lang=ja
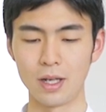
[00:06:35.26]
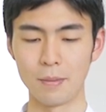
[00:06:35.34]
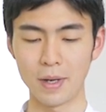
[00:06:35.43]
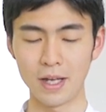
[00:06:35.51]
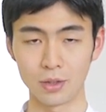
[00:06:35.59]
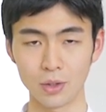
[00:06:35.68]

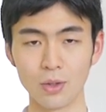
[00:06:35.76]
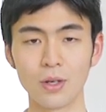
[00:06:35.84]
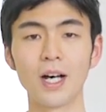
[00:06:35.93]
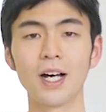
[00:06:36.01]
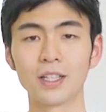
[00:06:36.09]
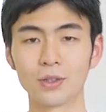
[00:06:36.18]
前と
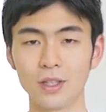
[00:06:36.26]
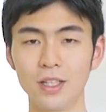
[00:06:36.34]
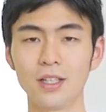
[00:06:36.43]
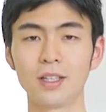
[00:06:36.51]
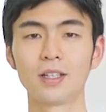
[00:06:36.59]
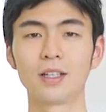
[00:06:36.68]
後
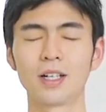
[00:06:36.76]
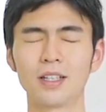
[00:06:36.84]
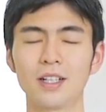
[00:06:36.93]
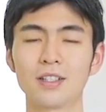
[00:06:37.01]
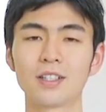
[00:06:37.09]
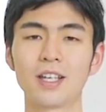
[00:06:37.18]
に
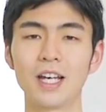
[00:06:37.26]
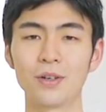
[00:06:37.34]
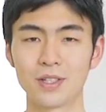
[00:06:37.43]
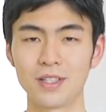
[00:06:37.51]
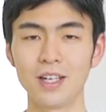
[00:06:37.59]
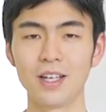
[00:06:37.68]
必ずケア
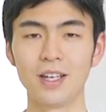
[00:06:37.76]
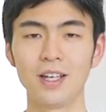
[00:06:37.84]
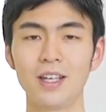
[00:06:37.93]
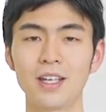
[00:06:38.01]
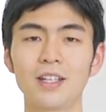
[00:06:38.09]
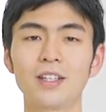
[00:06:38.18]
をして
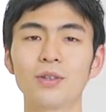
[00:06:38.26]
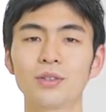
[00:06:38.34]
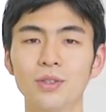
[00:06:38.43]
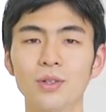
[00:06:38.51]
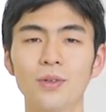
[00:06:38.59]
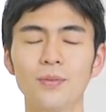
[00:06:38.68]
やってお
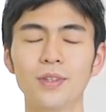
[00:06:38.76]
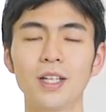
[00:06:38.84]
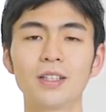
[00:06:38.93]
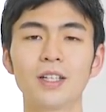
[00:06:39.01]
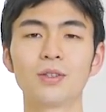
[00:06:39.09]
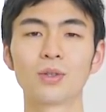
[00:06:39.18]
くとだ
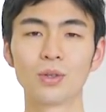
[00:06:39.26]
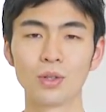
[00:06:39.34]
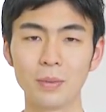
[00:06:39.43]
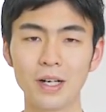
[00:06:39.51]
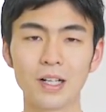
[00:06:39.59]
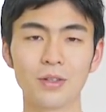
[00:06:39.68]
んだんとこの
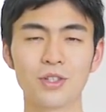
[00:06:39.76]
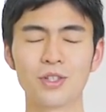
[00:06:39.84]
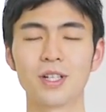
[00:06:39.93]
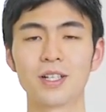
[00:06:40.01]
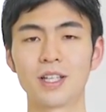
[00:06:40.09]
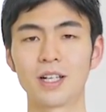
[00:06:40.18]
周りの
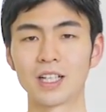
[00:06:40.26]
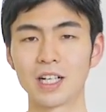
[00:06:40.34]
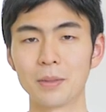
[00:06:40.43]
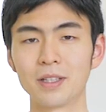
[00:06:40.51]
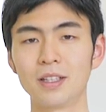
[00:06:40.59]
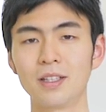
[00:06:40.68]
柔軟性が
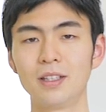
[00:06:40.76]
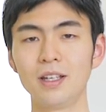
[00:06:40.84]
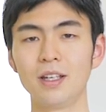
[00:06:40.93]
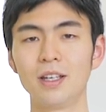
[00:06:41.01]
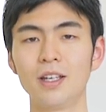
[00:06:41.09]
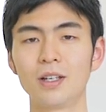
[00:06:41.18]
高まっていっ
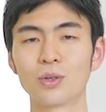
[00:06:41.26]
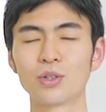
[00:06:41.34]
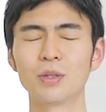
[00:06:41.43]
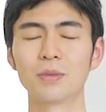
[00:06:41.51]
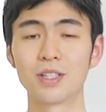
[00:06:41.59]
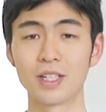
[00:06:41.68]
て
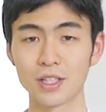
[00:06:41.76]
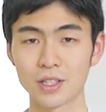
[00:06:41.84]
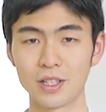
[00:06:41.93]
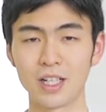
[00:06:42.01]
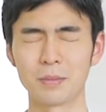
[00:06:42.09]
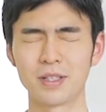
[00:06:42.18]
呼吸もしやす
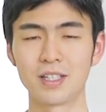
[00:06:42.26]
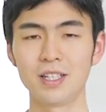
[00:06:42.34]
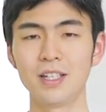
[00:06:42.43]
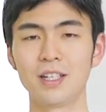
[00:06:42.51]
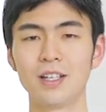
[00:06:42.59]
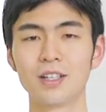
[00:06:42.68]
くなります
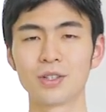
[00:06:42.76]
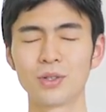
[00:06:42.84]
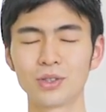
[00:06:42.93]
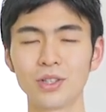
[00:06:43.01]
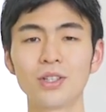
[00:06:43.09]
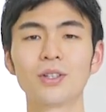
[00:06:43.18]
しその
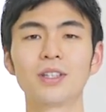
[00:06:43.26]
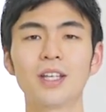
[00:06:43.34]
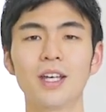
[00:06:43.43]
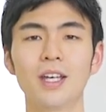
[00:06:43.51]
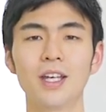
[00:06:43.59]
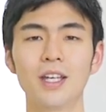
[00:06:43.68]
ことによっ
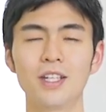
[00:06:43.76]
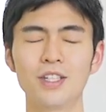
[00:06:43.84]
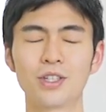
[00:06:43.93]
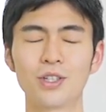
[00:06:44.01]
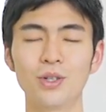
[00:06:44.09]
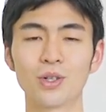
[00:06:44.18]
て
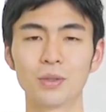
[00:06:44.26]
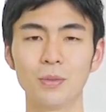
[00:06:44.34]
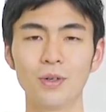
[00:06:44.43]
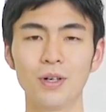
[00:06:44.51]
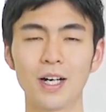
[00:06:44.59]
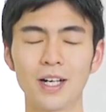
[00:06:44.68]
持久力
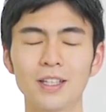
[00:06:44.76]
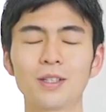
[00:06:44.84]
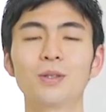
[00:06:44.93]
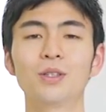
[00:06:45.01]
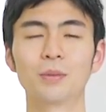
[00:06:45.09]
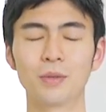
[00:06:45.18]
も上がって
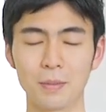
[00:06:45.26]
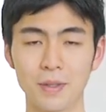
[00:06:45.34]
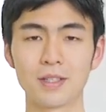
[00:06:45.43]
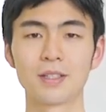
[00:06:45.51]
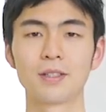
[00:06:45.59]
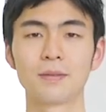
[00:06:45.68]
くると思い
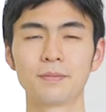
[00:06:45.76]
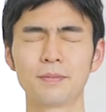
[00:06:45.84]
ます